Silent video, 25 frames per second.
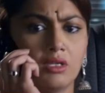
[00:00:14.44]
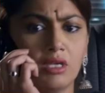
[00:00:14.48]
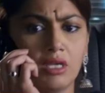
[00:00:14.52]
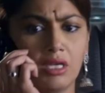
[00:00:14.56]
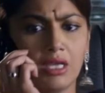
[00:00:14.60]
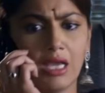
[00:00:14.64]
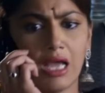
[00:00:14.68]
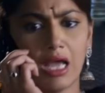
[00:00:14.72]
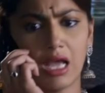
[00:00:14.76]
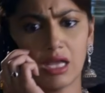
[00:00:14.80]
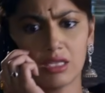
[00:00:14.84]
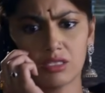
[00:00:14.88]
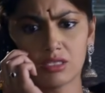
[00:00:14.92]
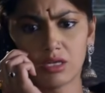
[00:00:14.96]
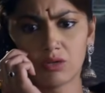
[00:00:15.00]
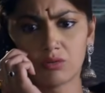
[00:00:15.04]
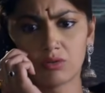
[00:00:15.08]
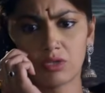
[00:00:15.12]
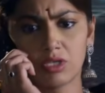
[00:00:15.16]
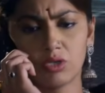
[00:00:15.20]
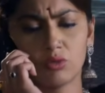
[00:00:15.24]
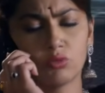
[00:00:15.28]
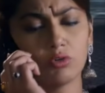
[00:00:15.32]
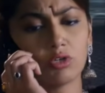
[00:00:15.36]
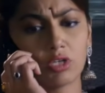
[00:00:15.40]
வா திரும்பி
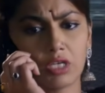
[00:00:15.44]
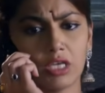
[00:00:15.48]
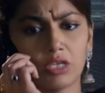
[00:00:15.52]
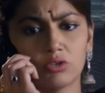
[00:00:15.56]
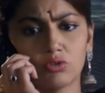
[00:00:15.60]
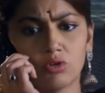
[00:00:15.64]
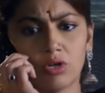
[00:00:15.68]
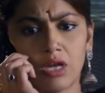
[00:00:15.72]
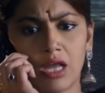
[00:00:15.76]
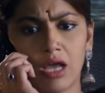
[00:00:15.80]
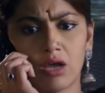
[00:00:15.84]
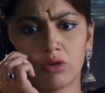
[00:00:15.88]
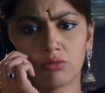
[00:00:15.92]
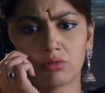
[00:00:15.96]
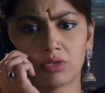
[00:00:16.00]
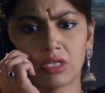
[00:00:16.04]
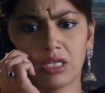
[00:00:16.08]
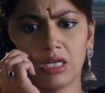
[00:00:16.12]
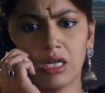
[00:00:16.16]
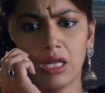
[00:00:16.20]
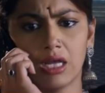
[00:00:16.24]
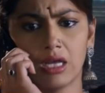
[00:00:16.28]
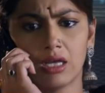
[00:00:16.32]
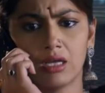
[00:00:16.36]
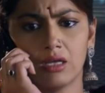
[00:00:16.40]
வரேன் ஆனா பறந்து வர
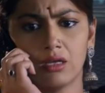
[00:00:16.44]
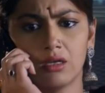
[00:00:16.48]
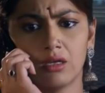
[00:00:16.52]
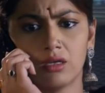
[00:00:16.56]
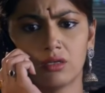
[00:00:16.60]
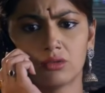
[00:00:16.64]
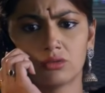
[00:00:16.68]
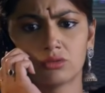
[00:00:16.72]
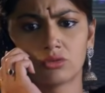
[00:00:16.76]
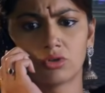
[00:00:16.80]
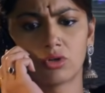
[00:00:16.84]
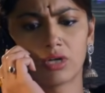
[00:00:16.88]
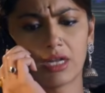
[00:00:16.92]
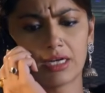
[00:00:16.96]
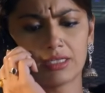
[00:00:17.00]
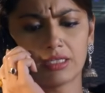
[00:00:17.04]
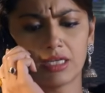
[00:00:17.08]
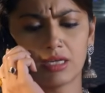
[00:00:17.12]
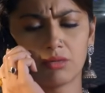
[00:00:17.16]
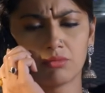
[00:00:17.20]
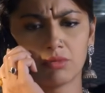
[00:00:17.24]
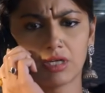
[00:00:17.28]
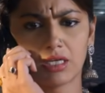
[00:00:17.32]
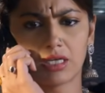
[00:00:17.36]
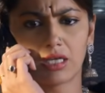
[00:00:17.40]
முடியாதுங்க
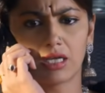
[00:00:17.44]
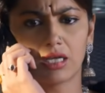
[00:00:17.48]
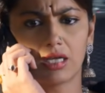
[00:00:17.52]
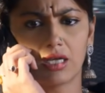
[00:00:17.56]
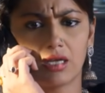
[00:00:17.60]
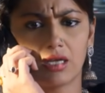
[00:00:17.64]
கொஞ்சம் டைம்